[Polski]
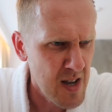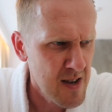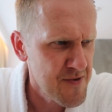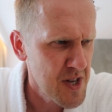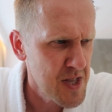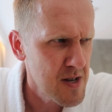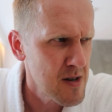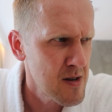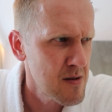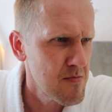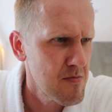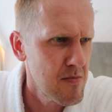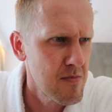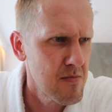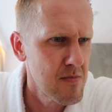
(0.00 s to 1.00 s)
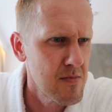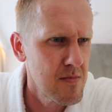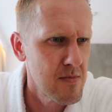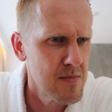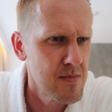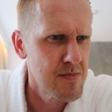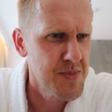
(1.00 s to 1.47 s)
I wtedy
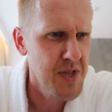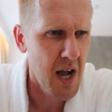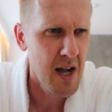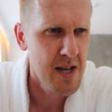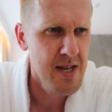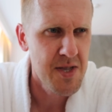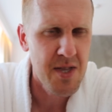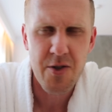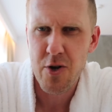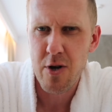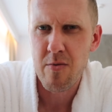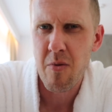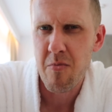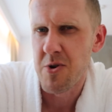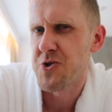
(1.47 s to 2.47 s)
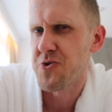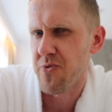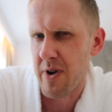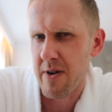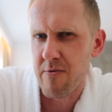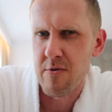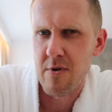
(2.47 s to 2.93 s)
taka jedna tylko mi myśl,
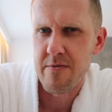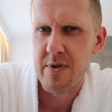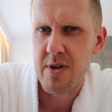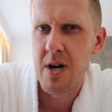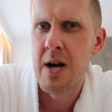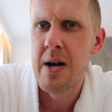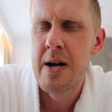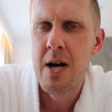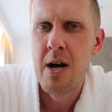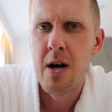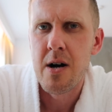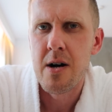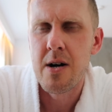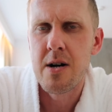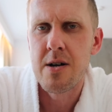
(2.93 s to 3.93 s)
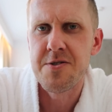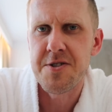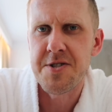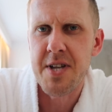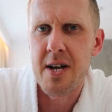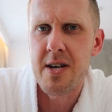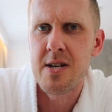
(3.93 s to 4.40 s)
która w głowie E,
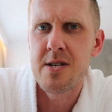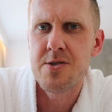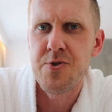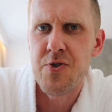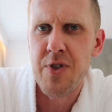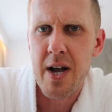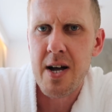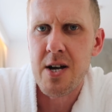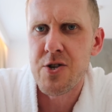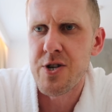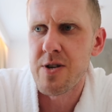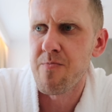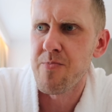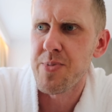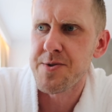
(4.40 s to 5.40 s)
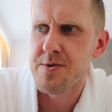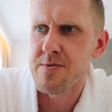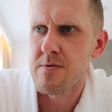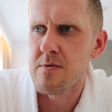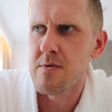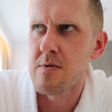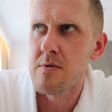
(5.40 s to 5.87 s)
zostaje taka, że po
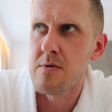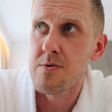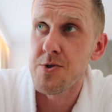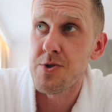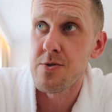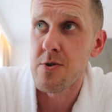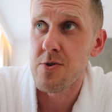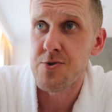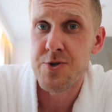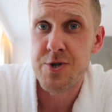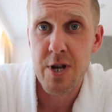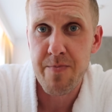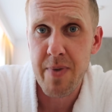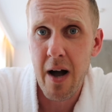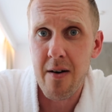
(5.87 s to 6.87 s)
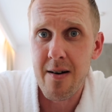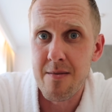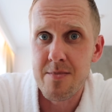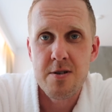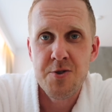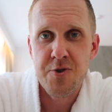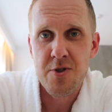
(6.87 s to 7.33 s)
prostu no, cierpiałem.
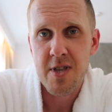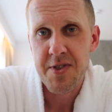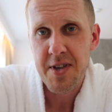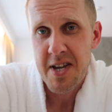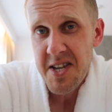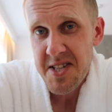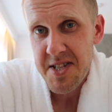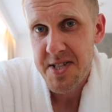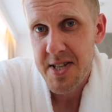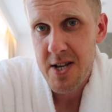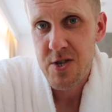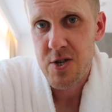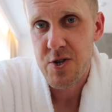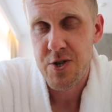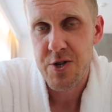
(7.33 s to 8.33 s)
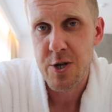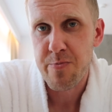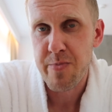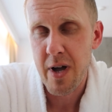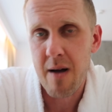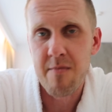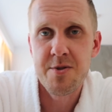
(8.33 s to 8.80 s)
I to na takiej zasadzie, że
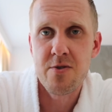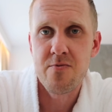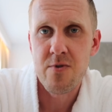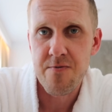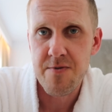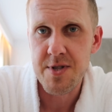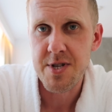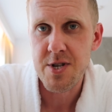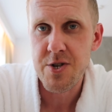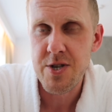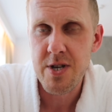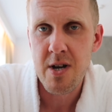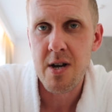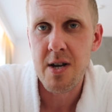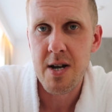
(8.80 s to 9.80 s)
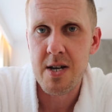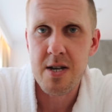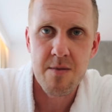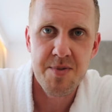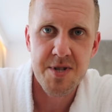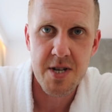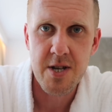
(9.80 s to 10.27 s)
cierpiałem zarówno fizycznie, jak
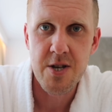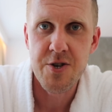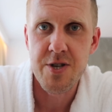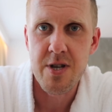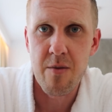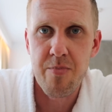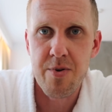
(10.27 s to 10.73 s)
i psychicznie.